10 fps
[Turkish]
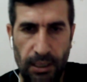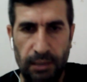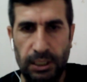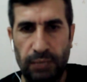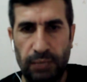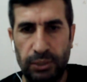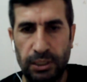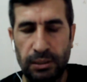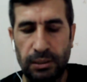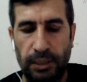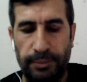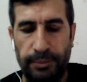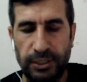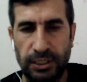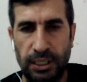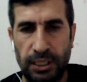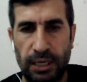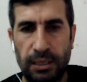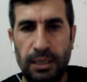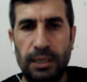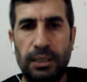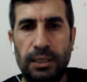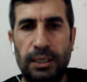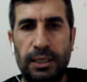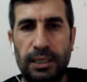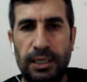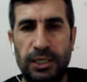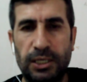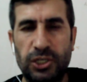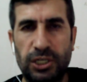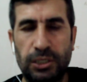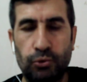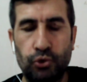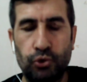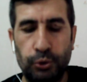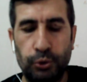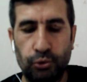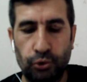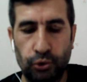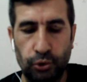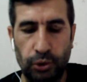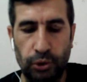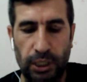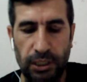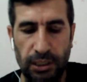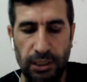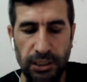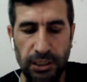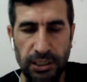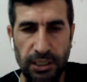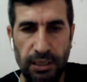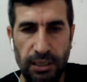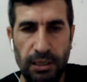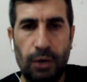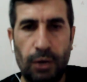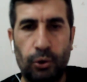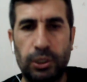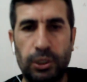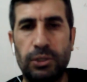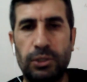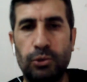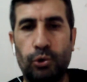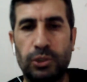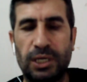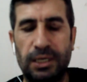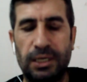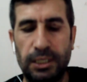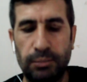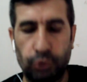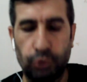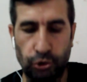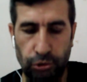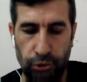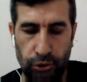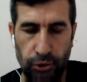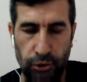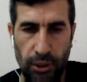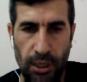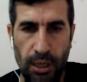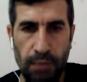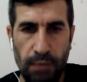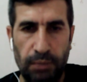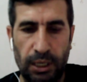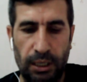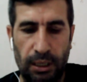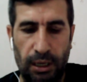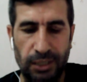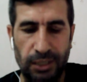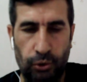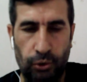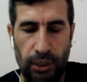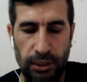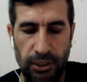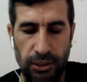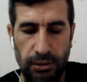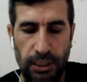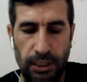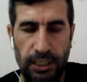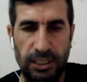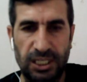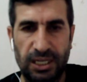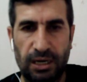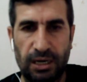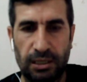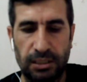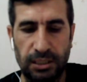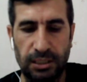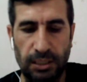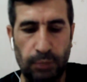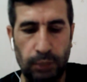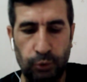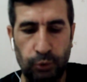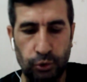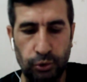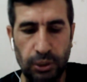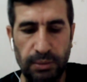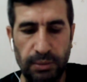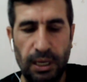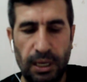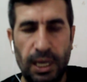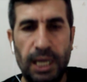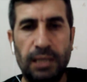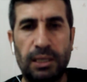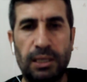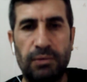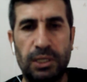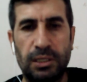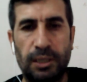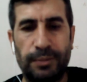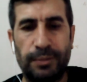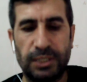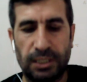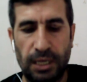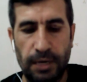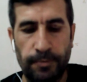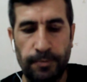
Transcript: Tevhidin yapısına e, şirkin küçük bir unsuru dahi katılırsa o tevhidin özelliği bozulur. Bala az oranda e, sirke katılırsa balı bozduğu gibi tevhidin yapısına